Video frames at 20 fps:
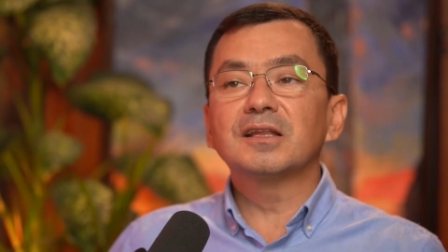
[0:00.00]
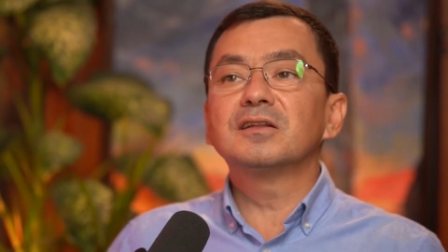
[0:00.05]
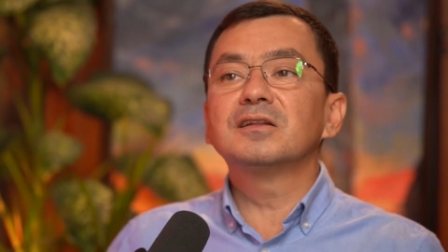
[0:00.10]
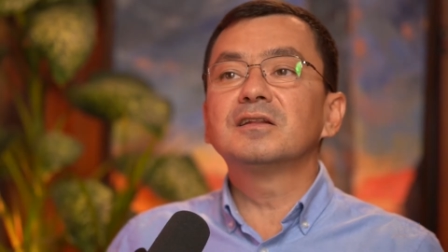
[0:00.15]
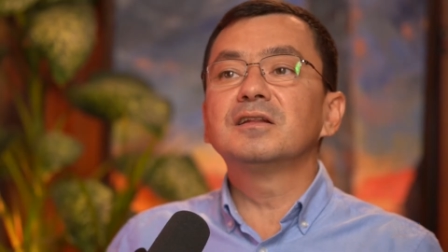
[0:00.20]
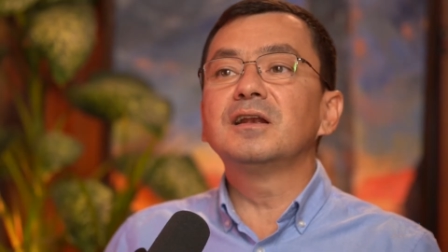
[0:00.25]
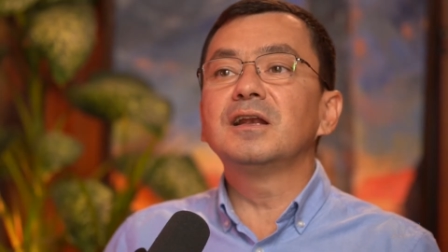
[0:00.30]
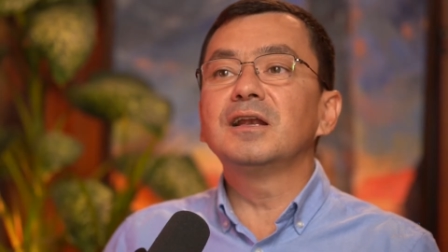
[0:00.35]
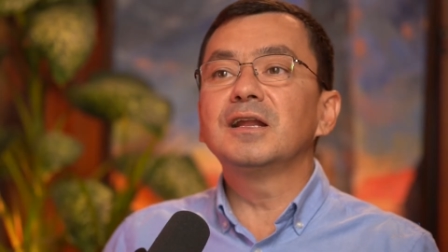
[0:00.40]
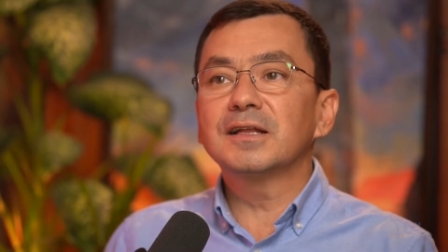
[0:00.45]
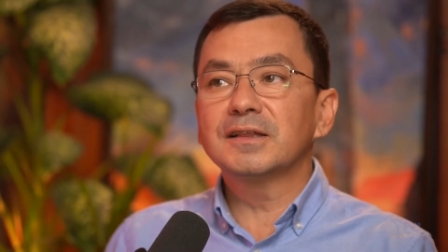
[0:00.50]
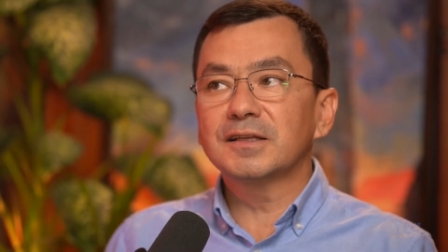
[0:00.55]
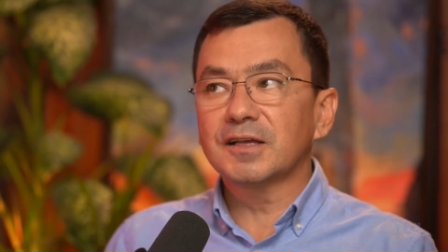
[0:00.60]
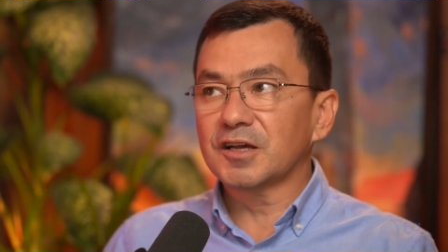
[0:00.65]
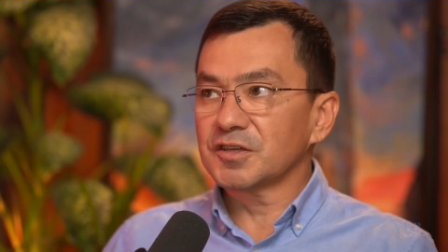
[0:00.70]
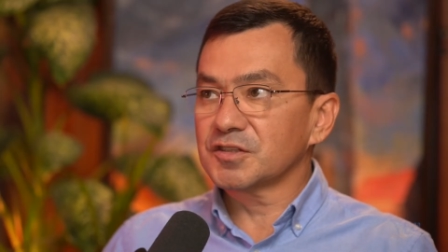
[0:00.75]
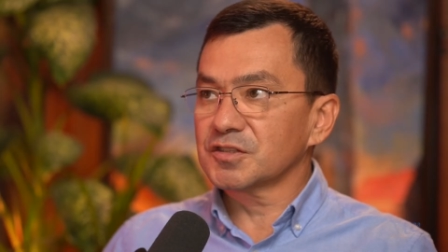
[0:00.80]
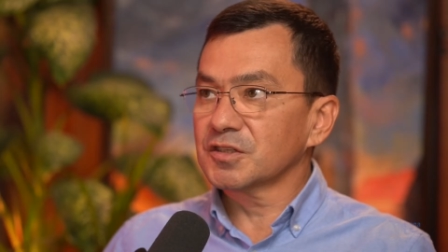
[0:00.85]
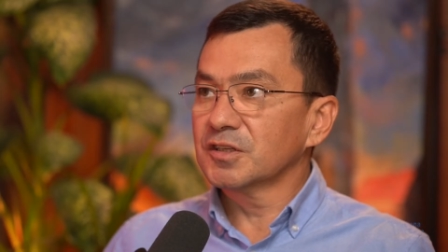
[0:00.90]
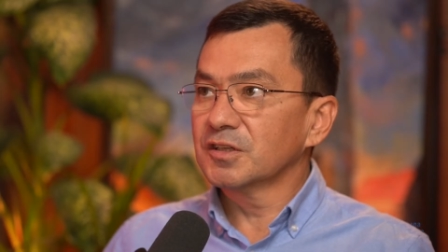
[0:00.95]
для
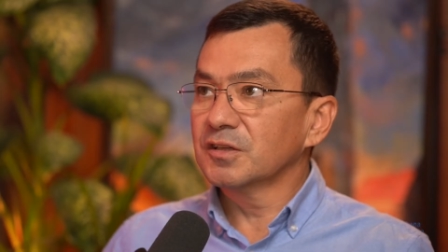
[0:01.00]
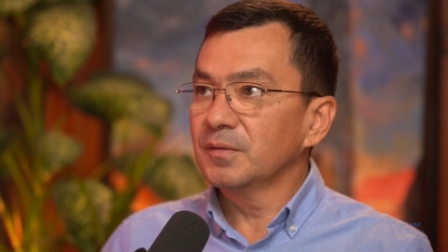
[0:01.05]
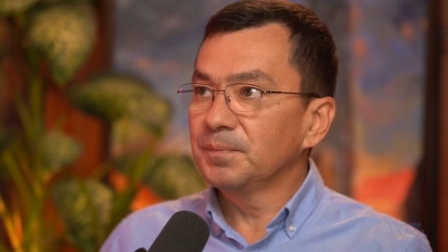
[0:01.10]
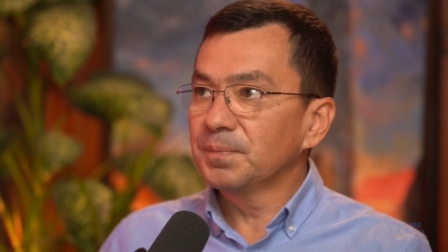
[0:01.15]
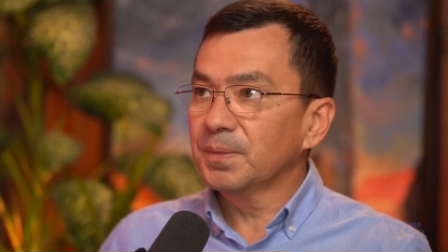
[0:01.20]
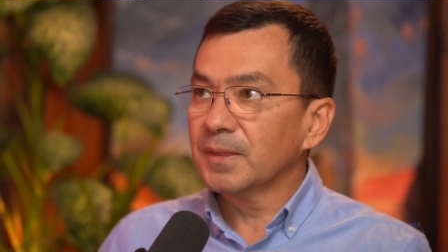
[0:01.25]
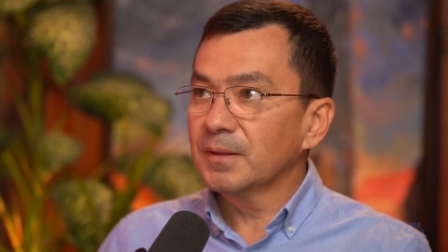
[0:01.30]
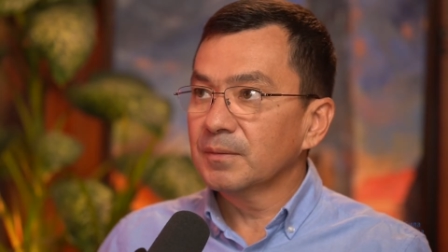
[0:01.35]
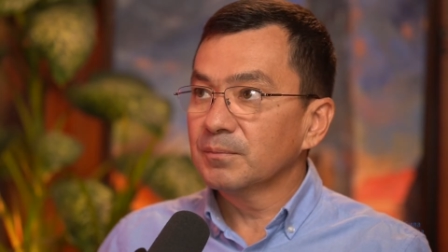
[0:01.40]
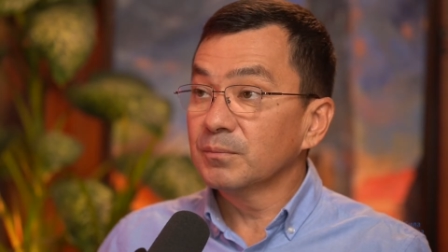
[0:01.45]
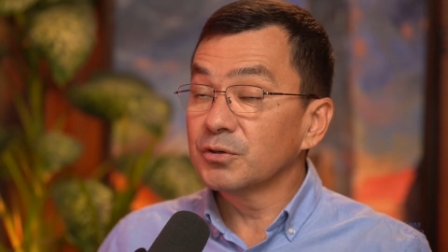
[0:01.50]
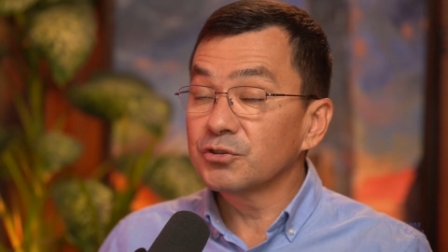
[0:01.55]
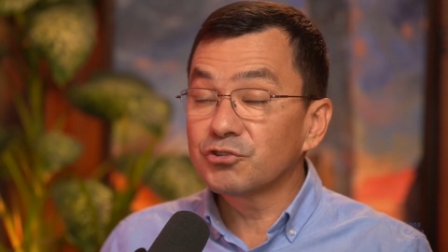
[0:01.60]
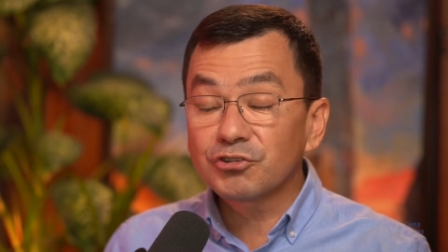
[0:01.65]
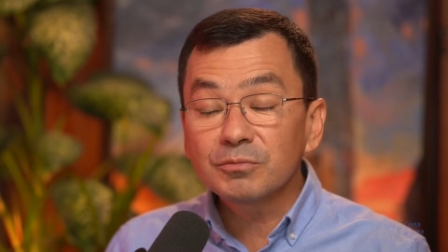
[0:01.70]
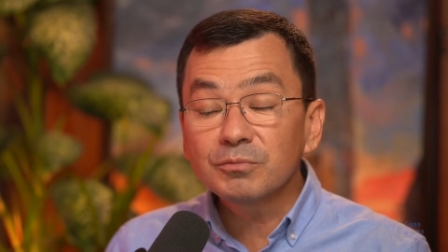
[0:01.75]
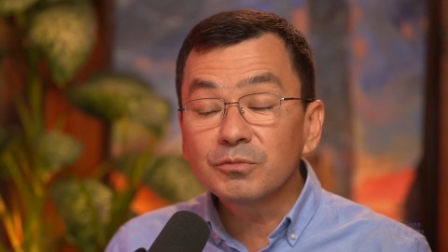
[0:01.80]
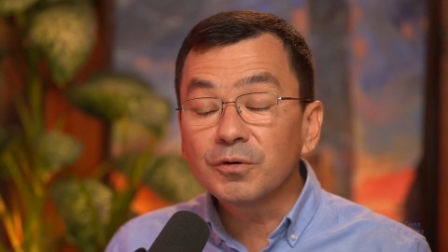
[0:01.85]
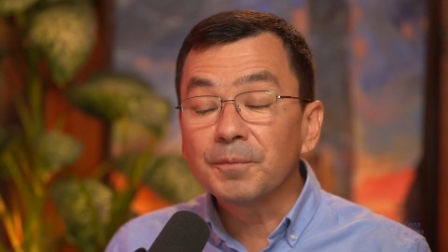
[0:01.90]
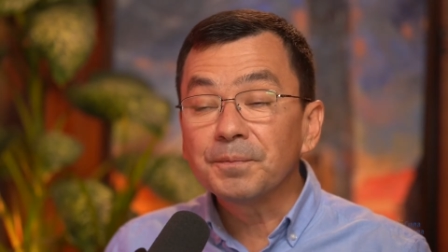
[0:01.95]
нас.
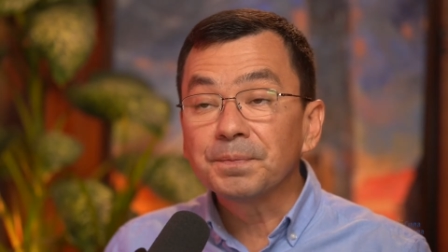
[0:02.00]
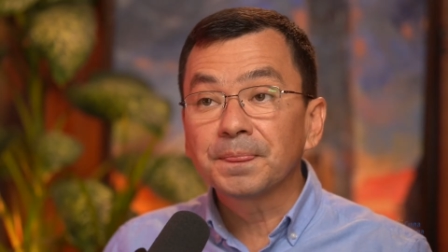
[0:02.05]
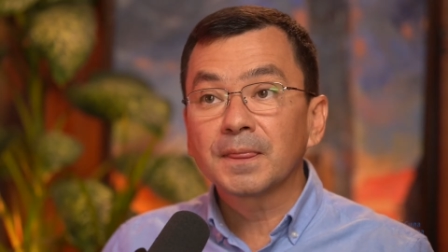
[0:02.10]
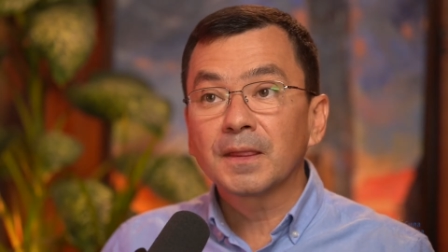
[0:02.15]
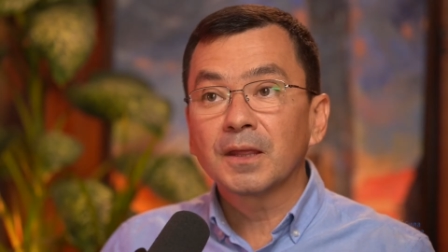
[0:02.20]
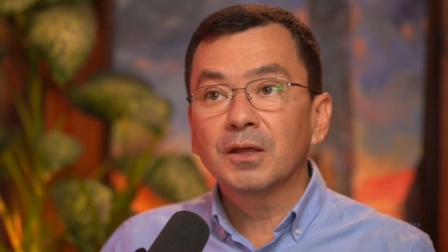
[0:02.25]
Почему?